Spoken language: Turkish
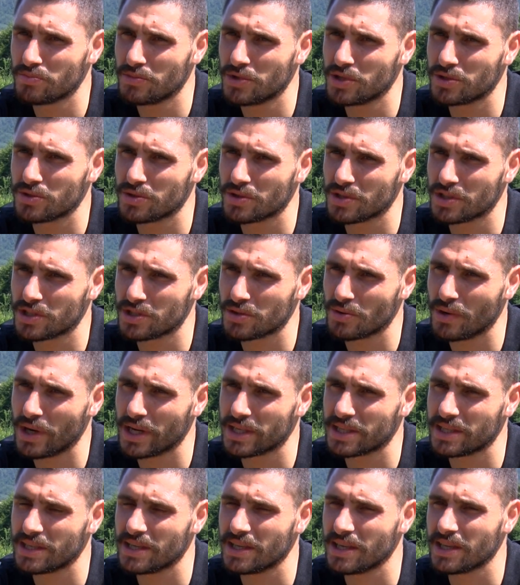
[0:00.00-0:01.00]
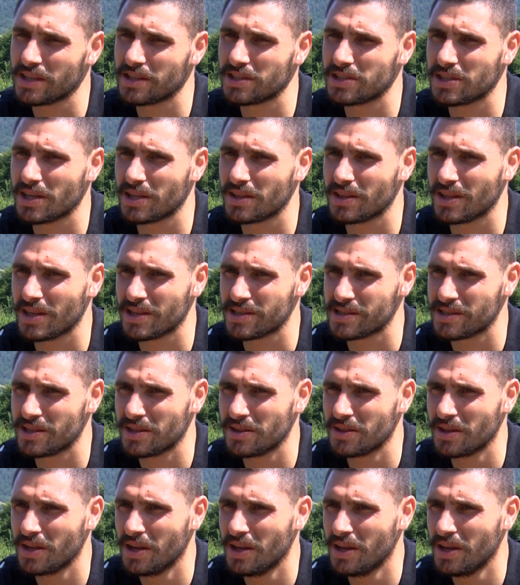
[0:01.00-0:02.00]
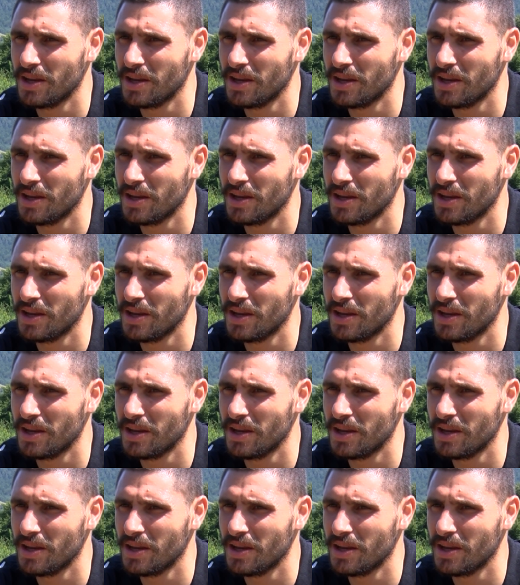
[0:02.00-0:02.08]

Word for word: bir şu anki yetişen neslin